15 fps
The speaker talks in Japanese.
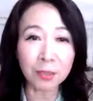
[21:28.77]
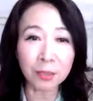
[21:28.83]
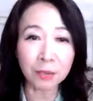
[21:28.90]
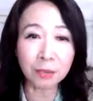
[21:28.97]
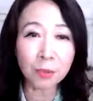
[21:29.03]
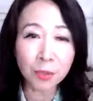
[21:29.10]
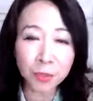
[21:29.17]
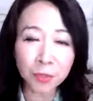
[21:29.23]

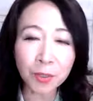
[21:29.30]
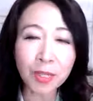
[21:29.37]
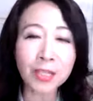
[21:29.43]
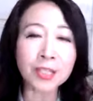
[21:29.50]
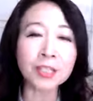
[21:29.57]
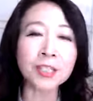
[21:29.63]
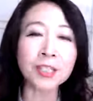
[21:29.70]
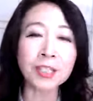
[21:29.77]
もうそれ
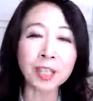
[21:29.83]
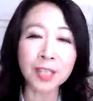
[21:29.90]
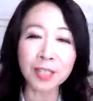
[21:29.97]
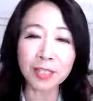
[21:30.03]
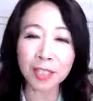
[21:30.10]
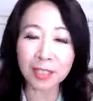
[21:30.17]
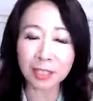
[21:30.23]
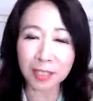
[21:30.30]
が自然に
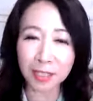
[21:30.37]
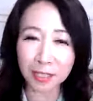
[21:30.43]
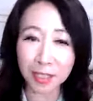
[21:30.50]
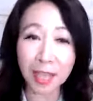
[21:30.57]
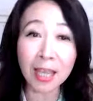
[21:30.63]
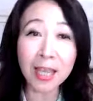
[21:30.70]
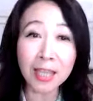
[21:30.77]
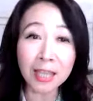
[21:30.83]
なってき
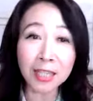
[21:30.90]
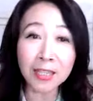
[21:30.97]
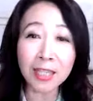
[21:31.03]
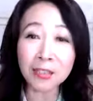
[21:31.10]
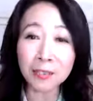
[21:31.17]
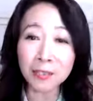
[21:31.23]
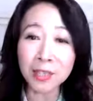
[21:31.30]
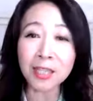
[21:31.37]
て、
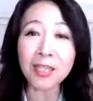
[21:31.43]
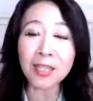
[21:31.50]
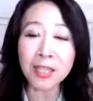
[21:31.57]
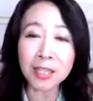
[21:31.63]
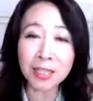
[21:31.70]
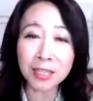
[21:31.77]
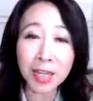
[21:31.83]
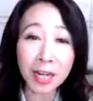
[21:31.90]
逆に
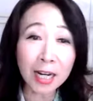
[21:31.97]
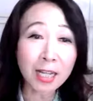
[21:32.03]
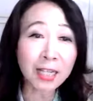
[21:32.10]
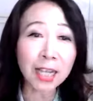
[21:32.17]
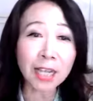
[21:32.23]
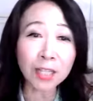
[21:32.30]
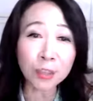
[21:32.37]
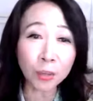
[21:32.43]
やら
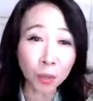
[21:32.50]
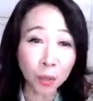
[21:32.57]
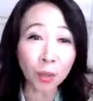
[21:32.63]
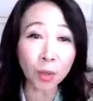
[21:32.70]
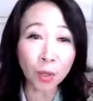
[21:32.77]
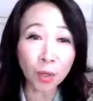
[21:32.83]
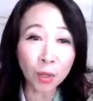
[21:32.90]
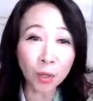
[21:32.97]
ない
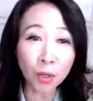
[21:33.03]
と